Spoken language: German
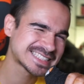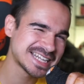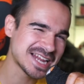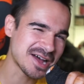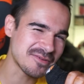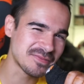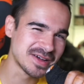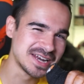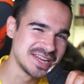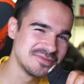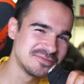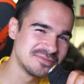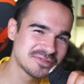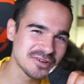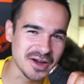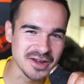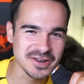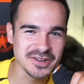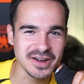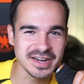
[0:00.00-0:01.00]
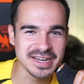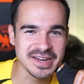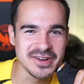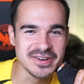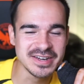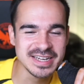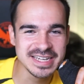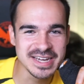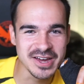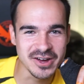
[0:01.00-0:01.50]
geht ab, meine lieben Freunde, euer
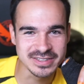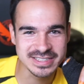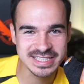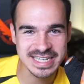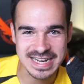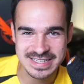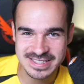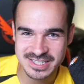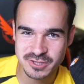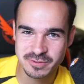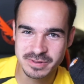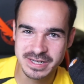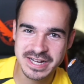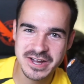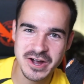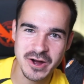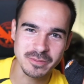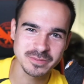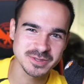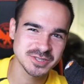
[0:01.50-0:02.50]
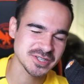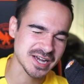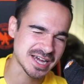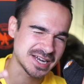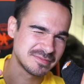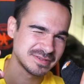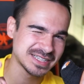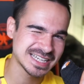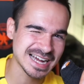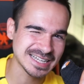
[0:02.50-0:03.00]
Uni und herzlich willkommen zu
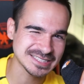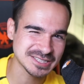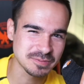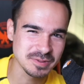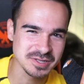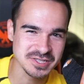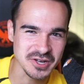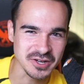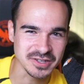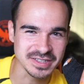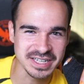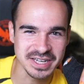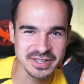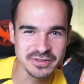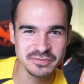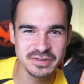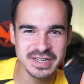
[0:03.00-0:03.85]
einem ganz besonderen